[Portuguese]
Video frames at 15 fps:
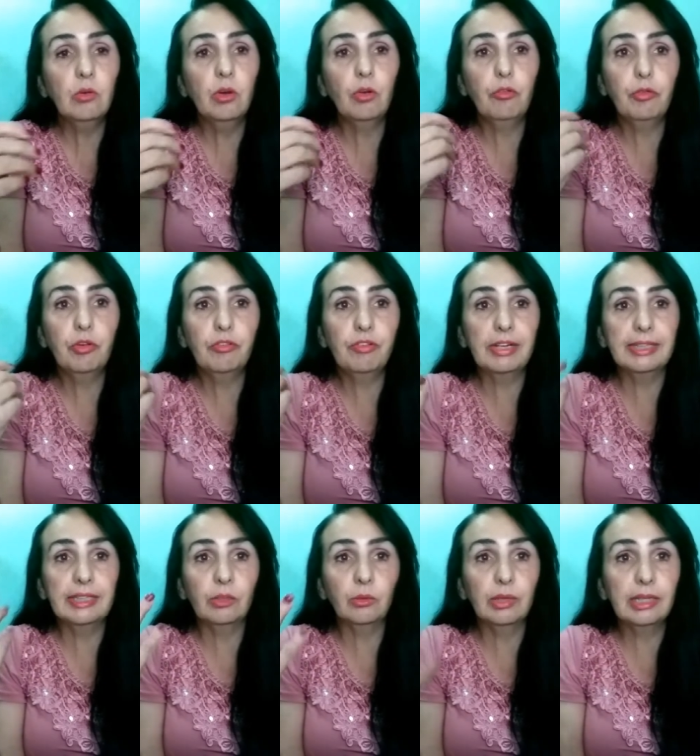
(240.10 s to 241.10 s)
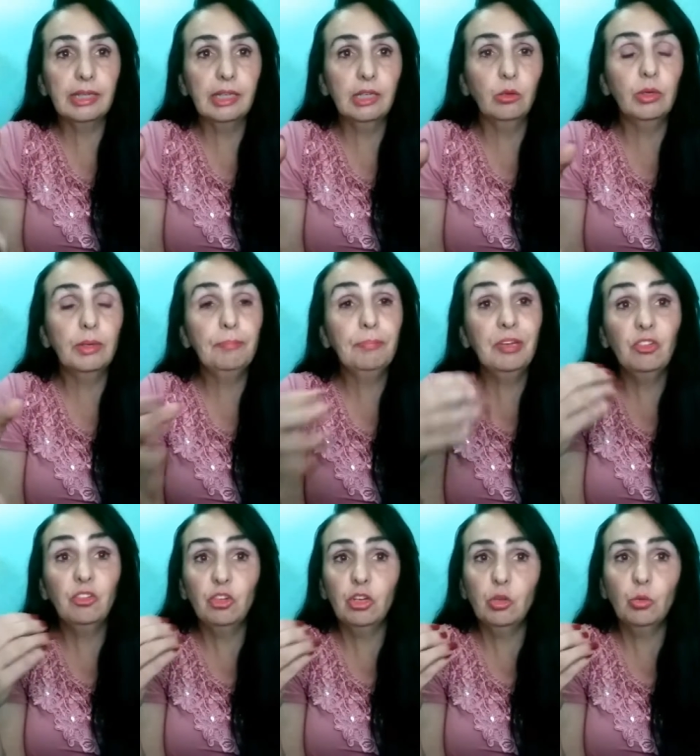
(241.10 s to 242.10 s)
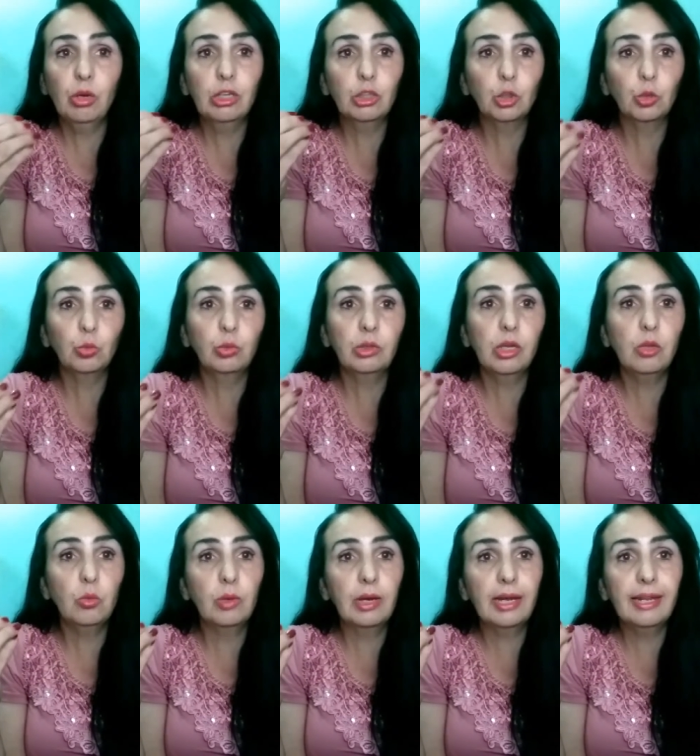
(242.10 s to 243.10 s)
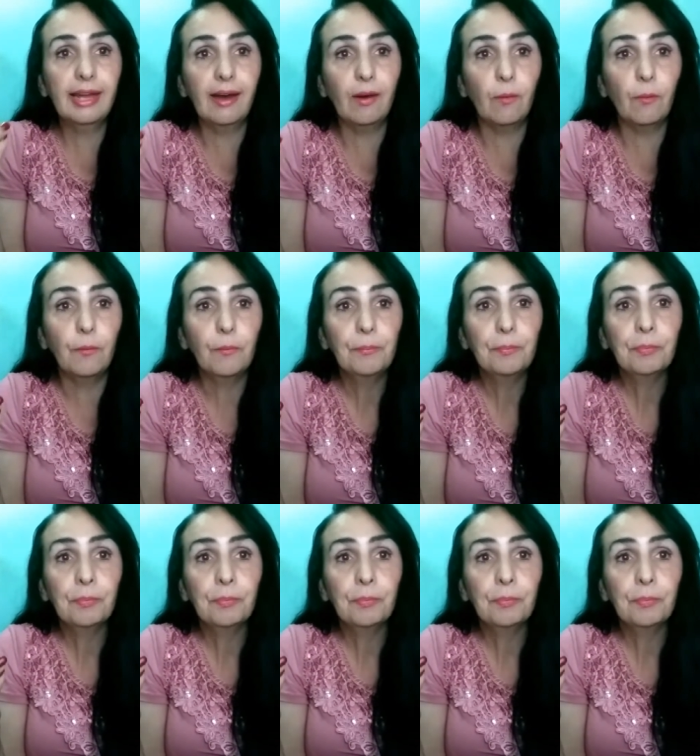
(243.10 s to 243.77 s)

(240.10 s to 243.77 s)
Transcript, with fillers: eu fui fazendo aquilo e pedindo ajuda no canal,